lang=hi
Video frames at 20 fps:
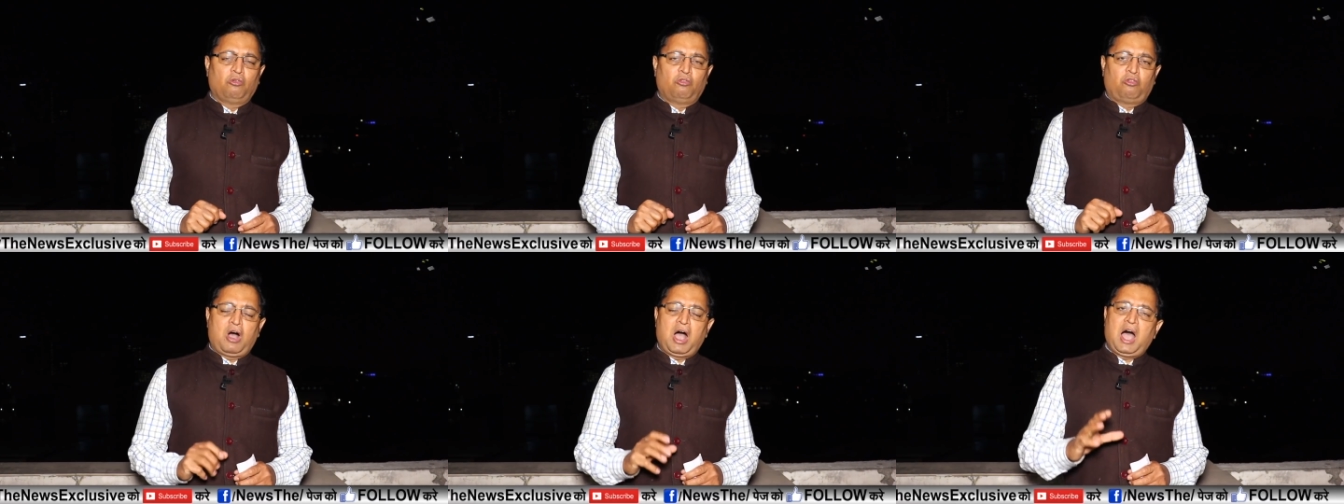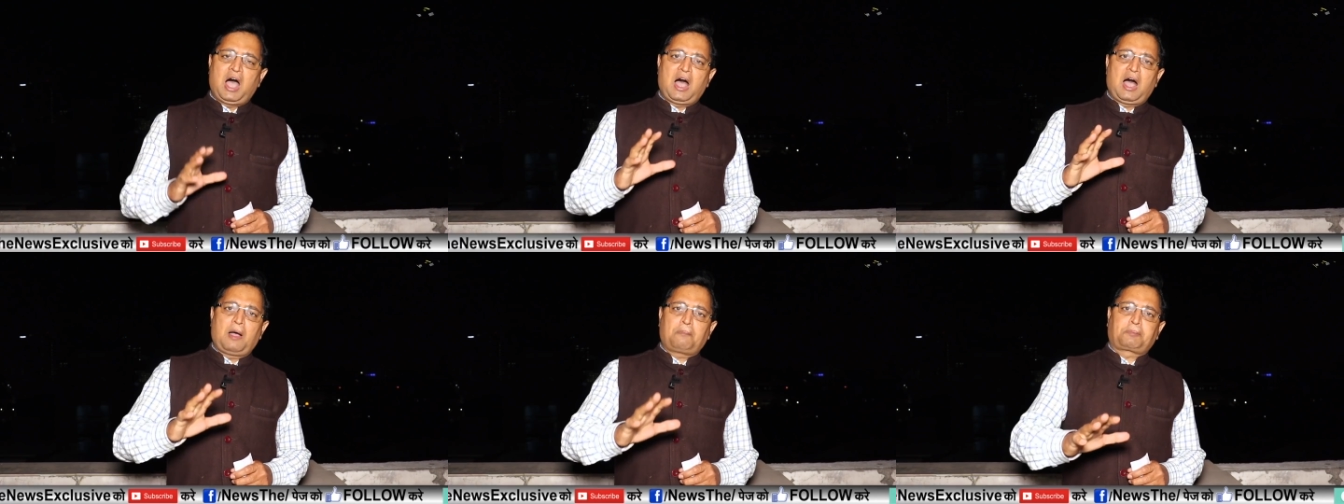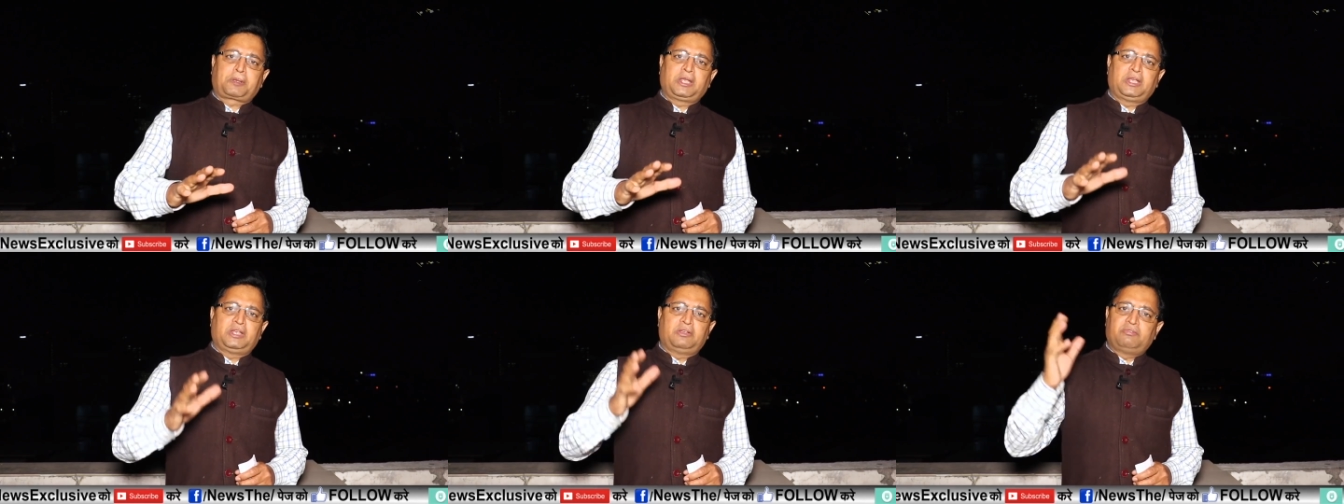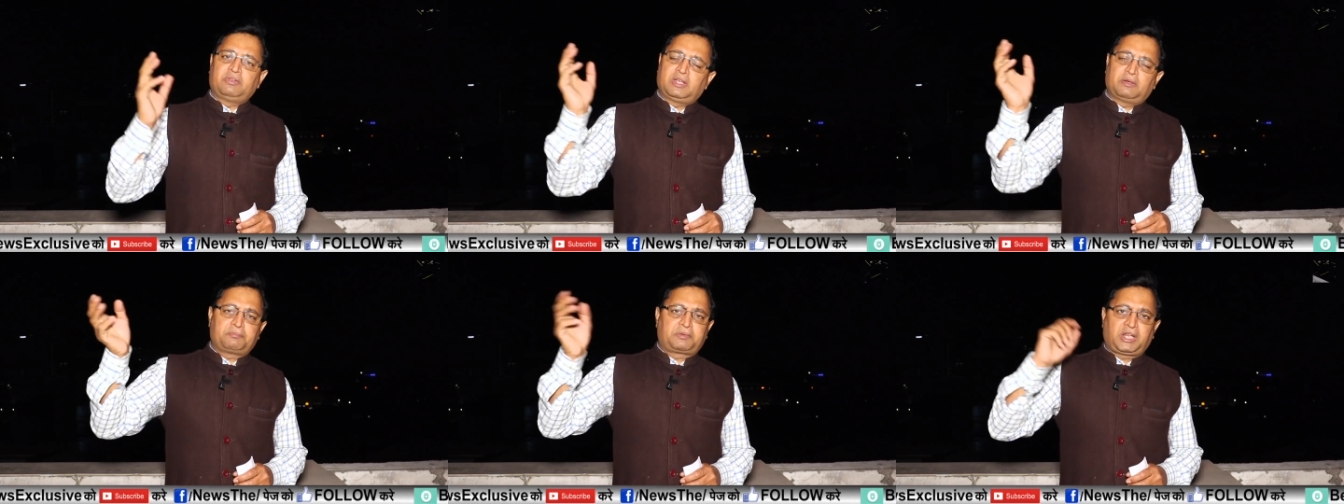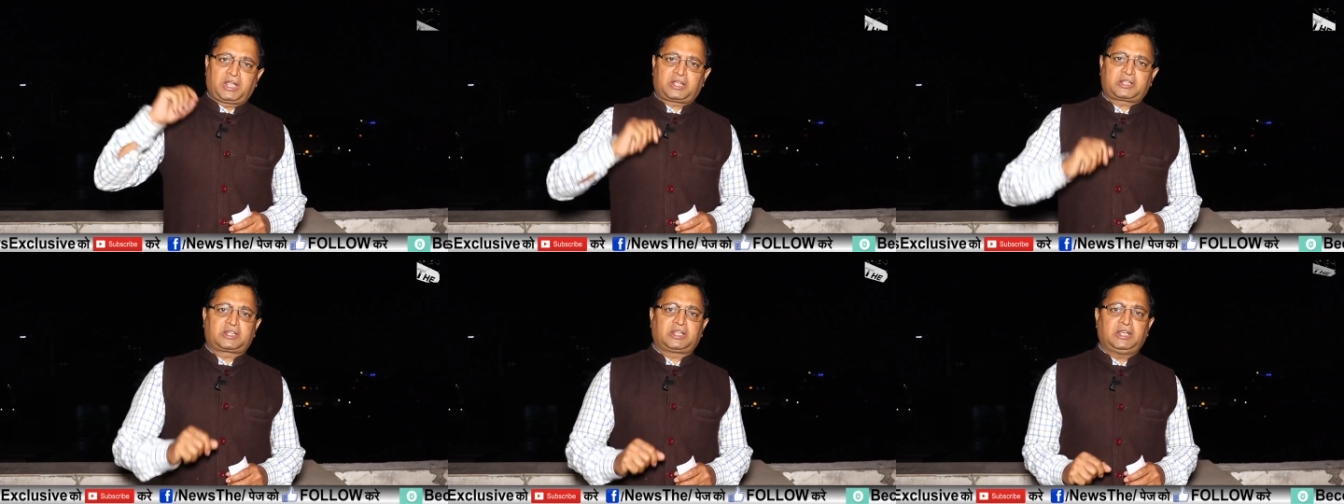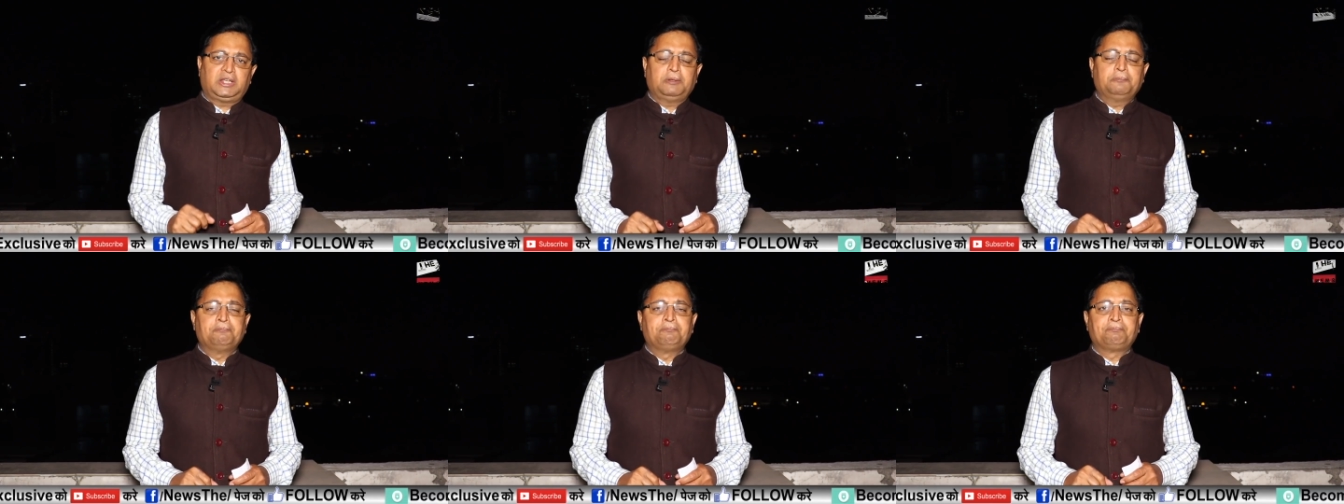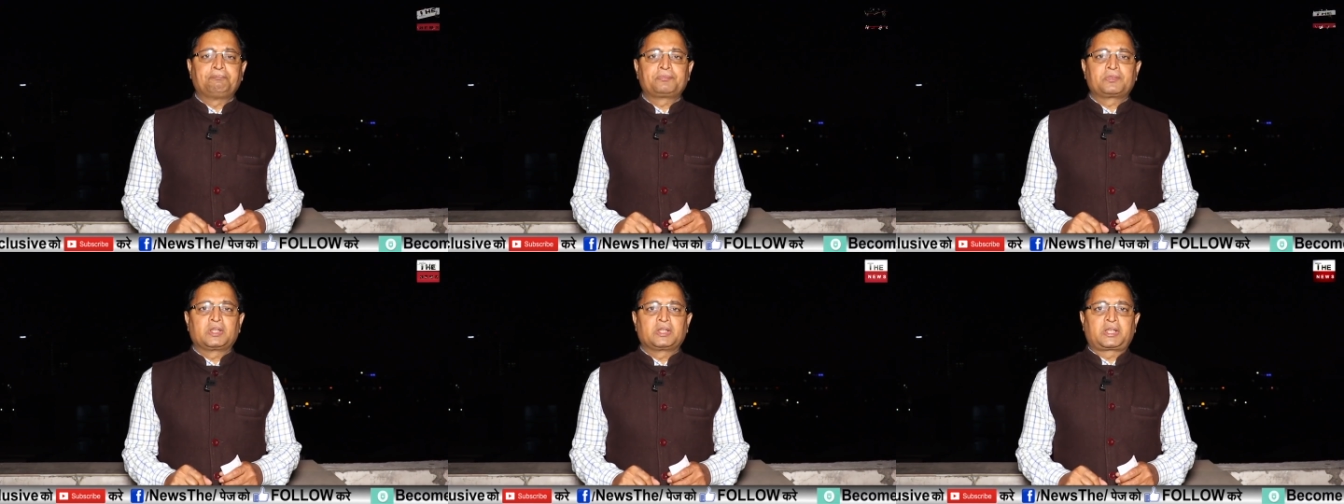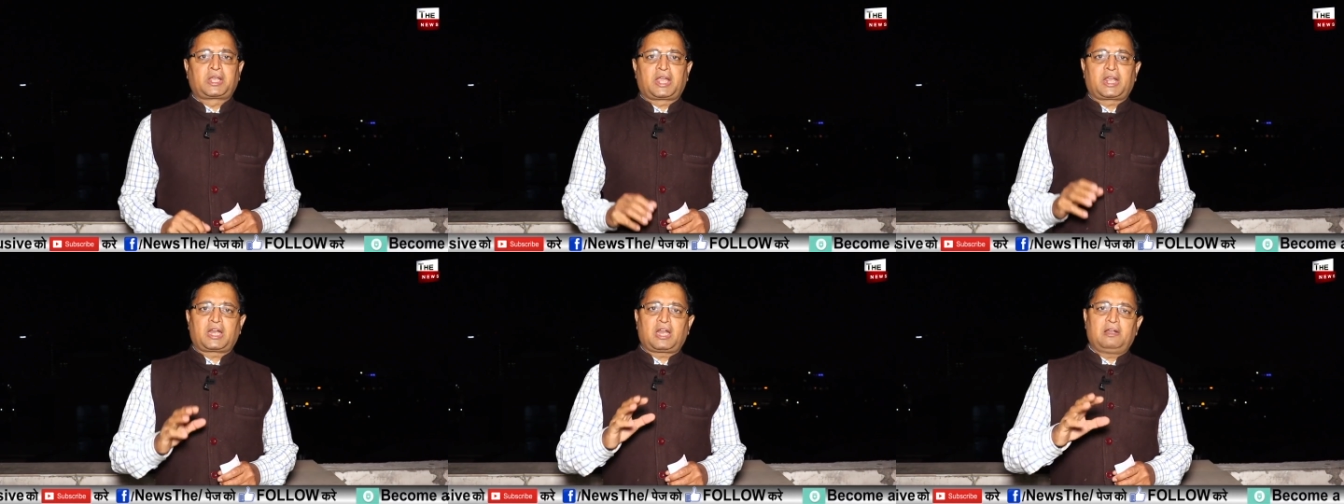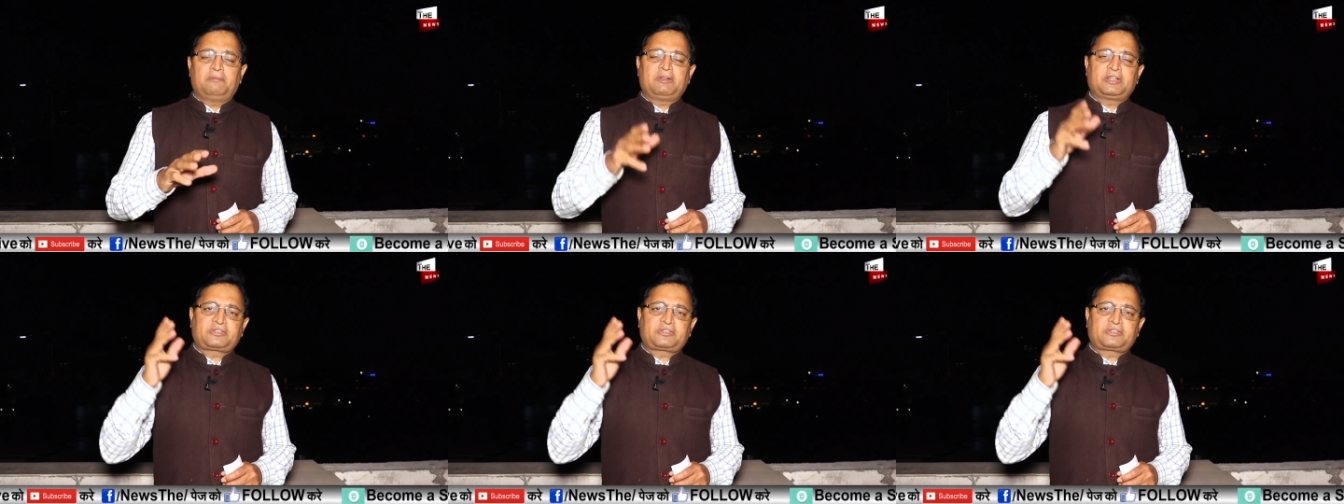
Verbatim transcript: वहां आपकी ईवीएम e ठीक थी केरल